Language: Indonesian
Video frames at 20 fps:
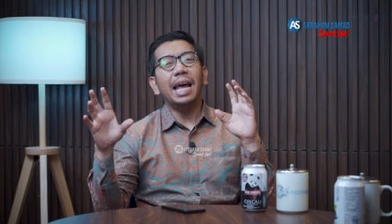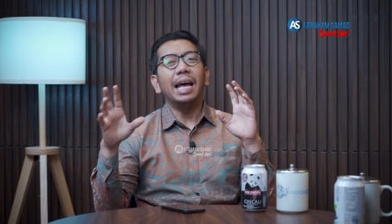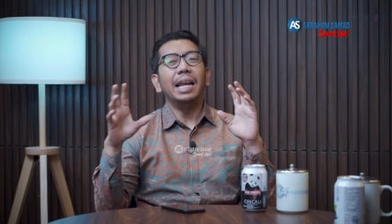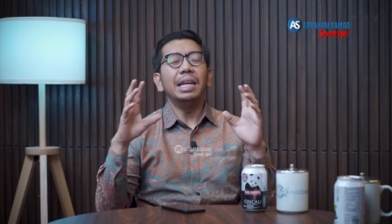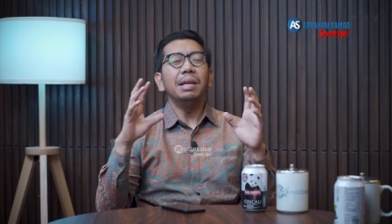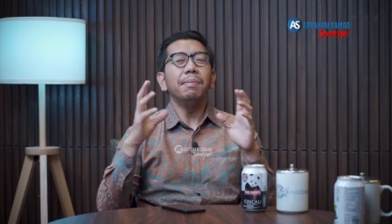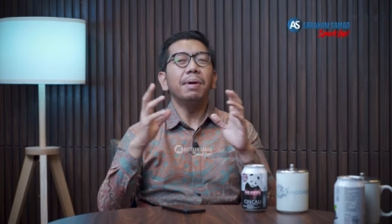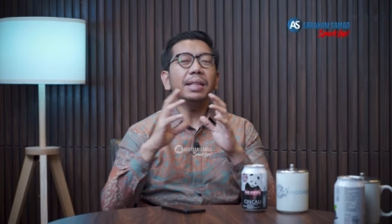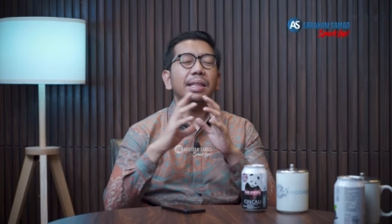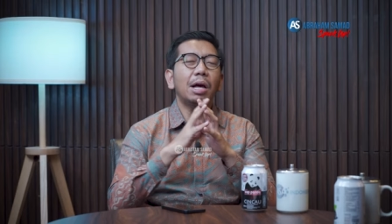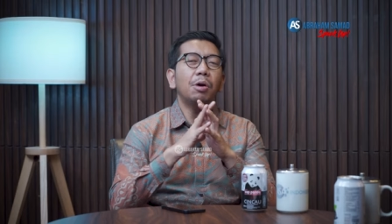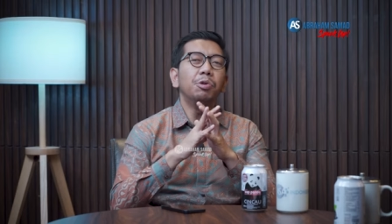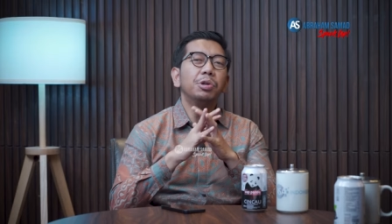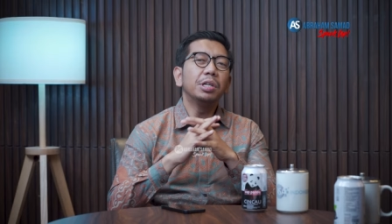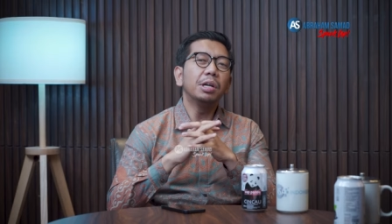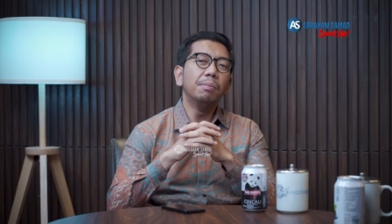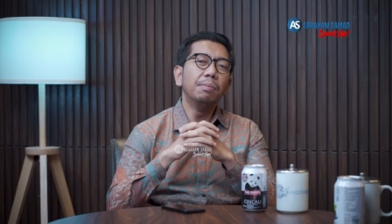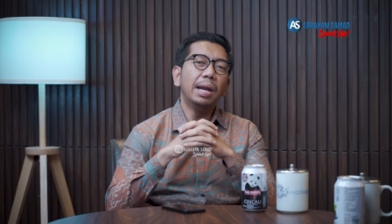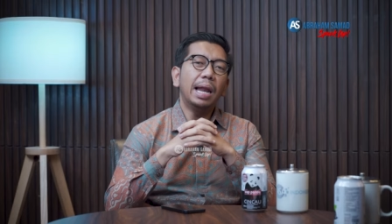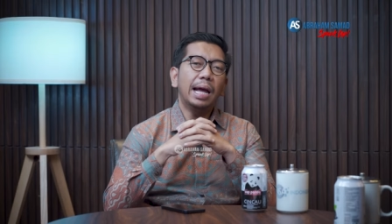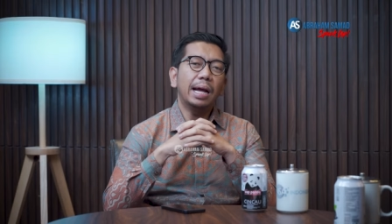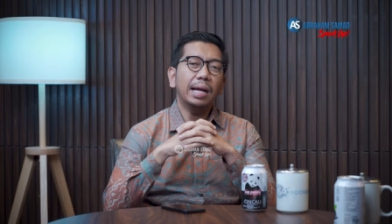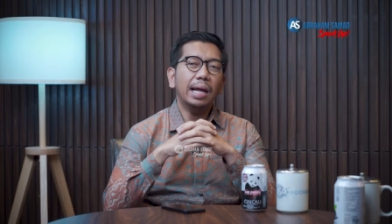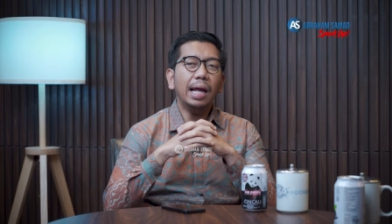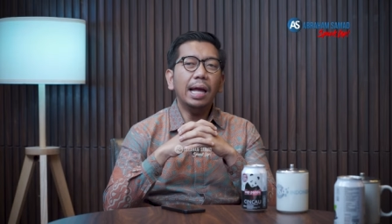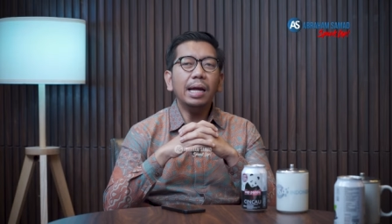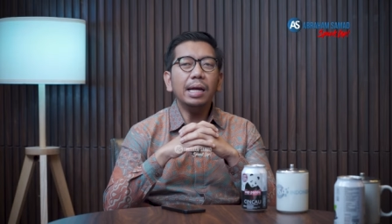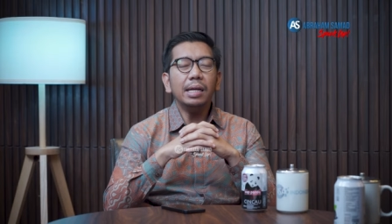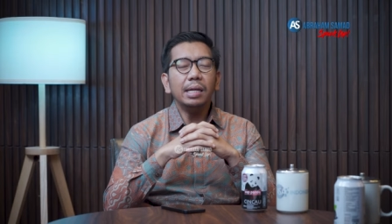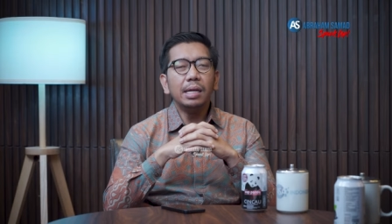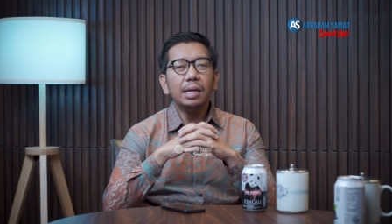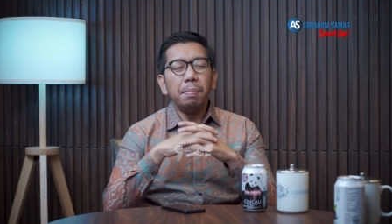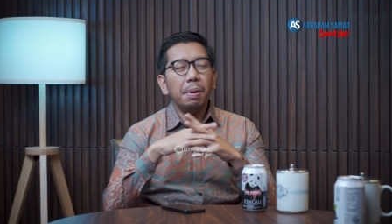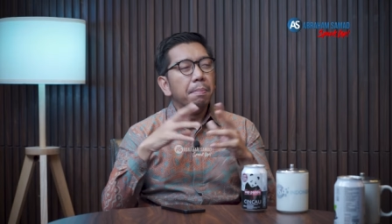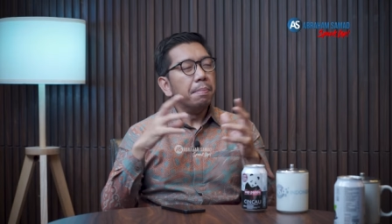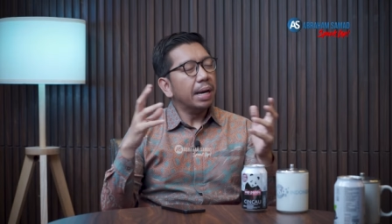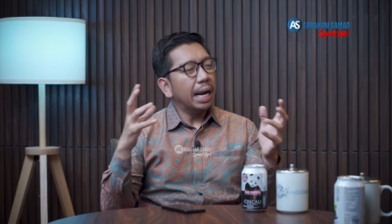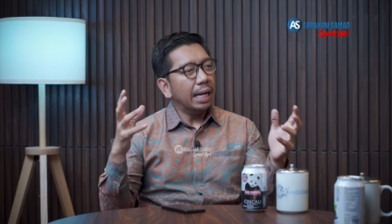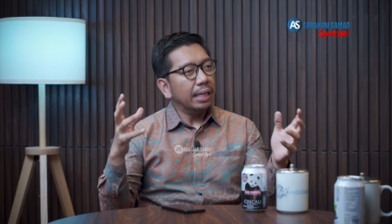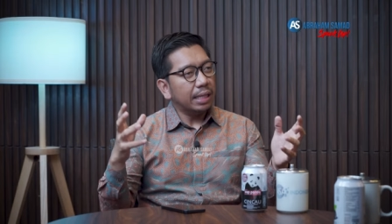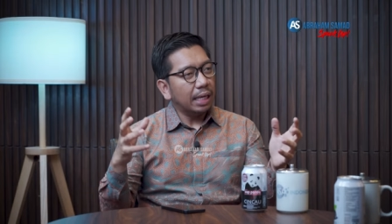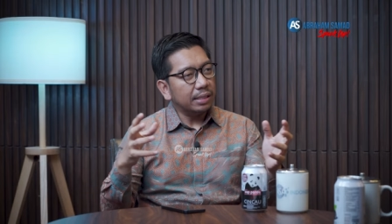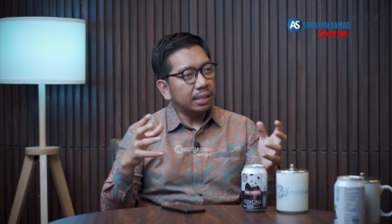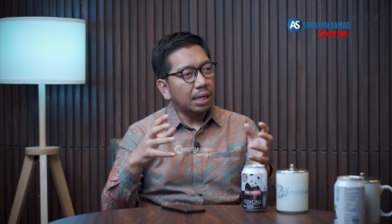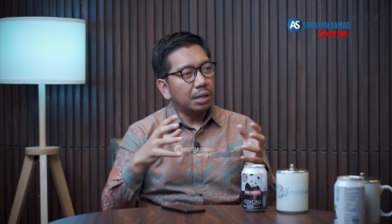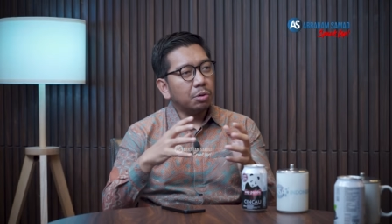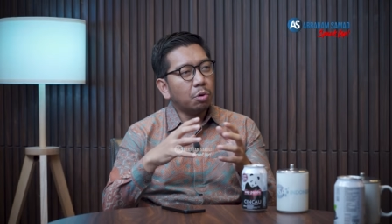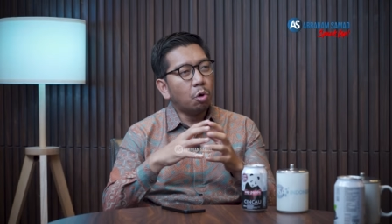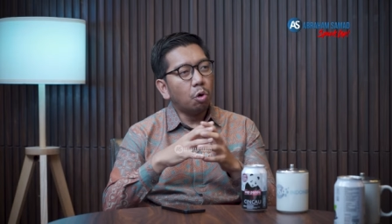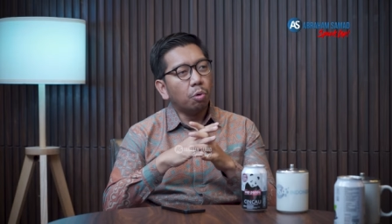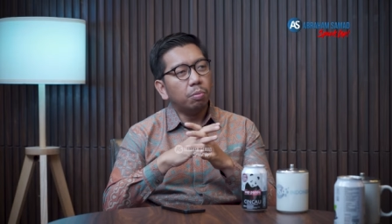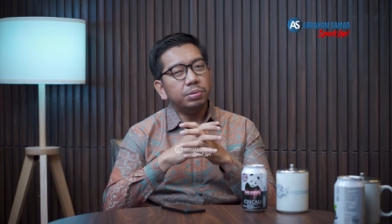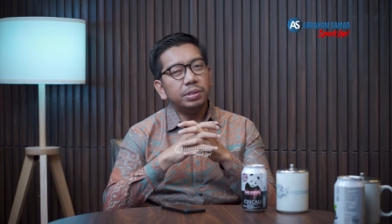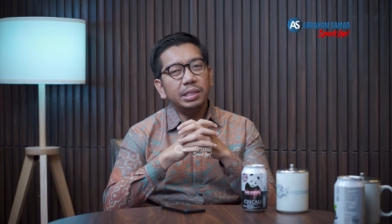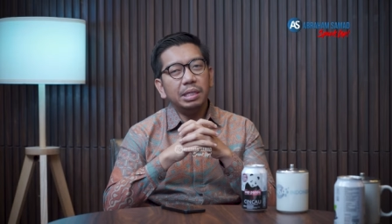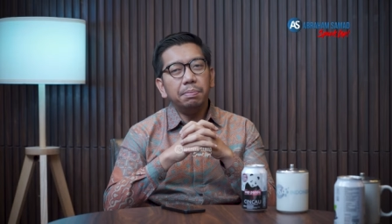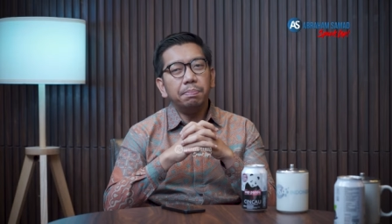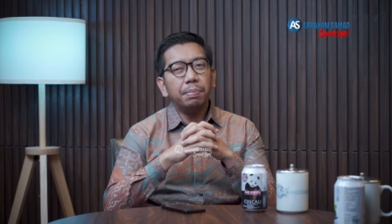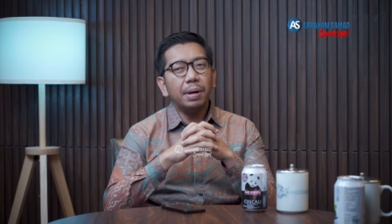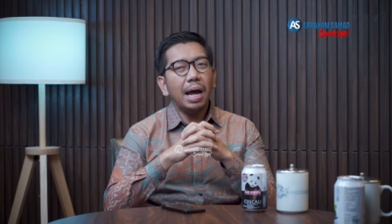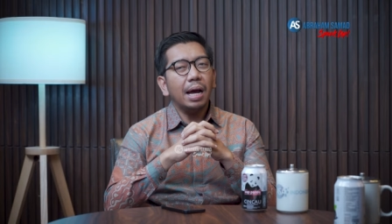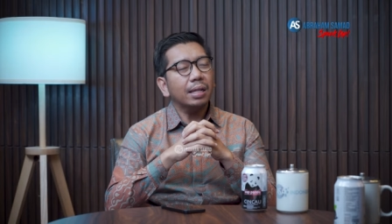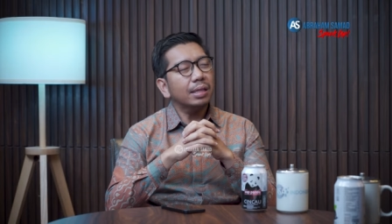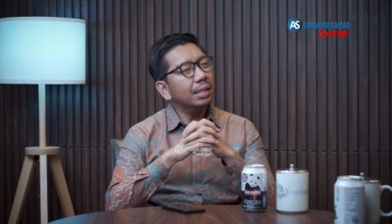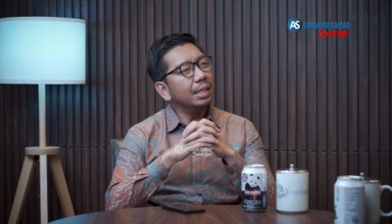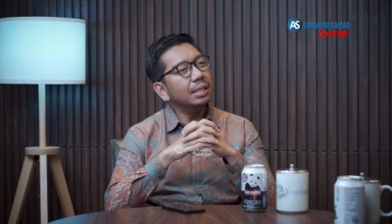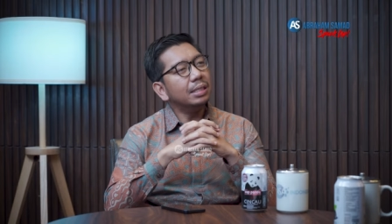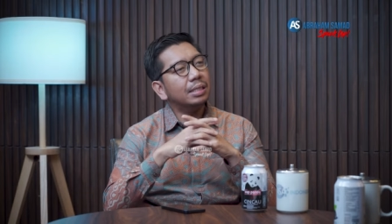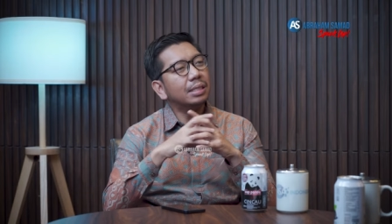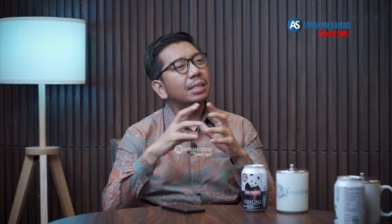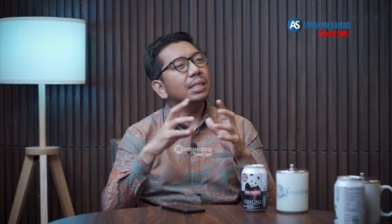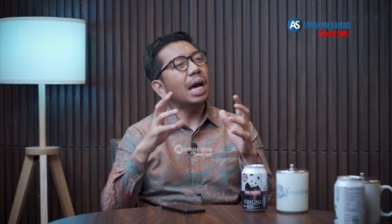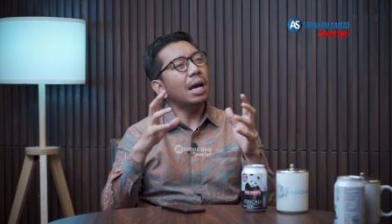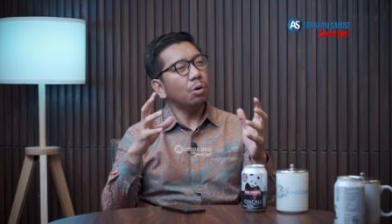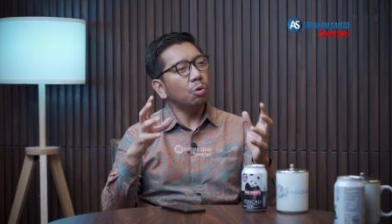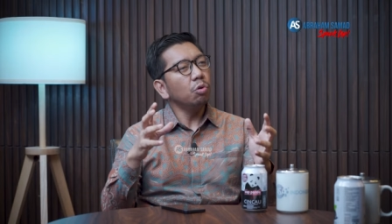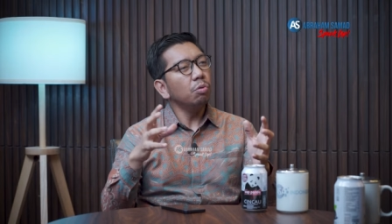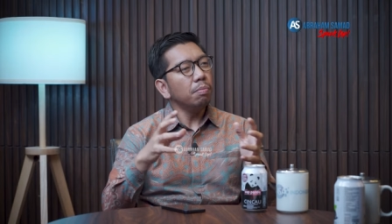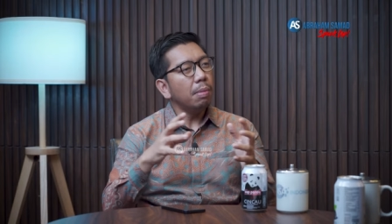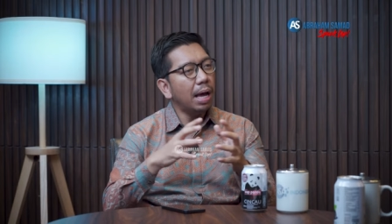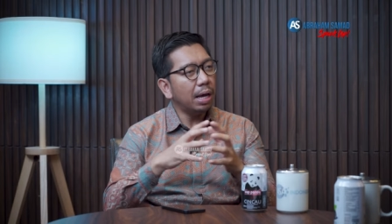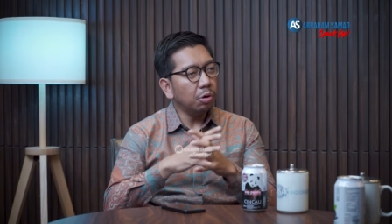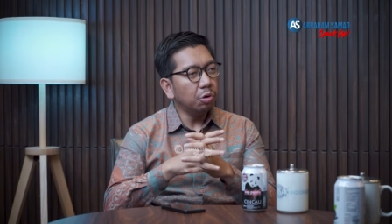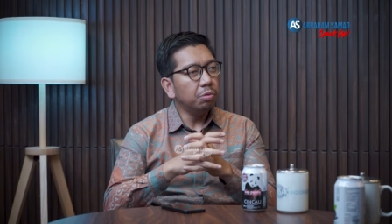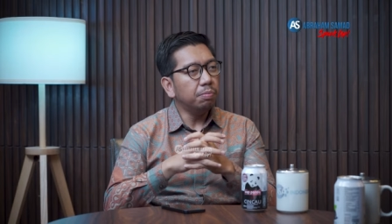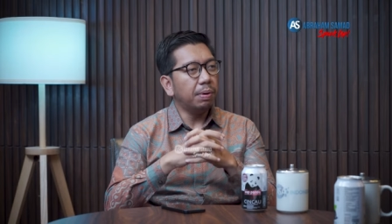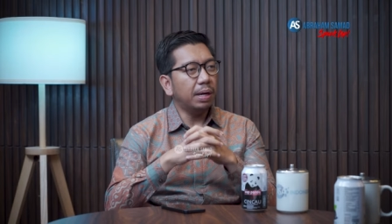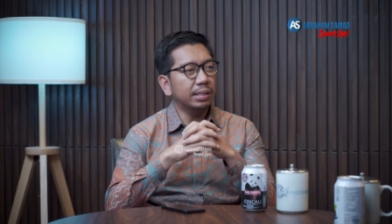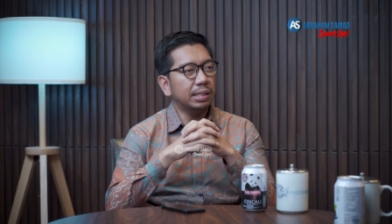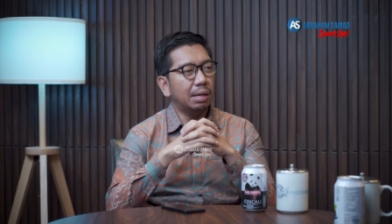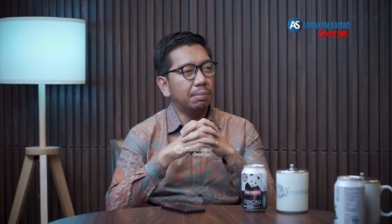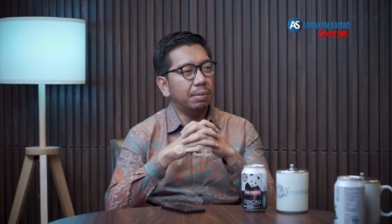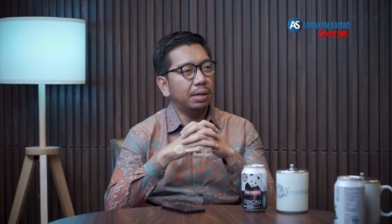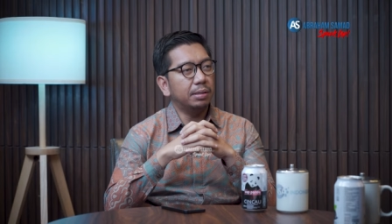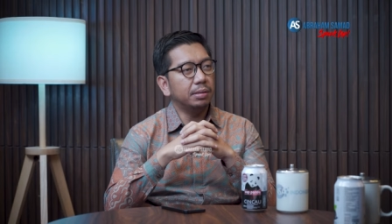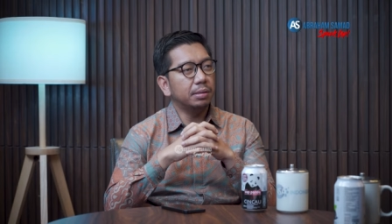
Nah, lima tahun ke belakang, pemberantasan korupsi praktis carut-marut Pak Samad.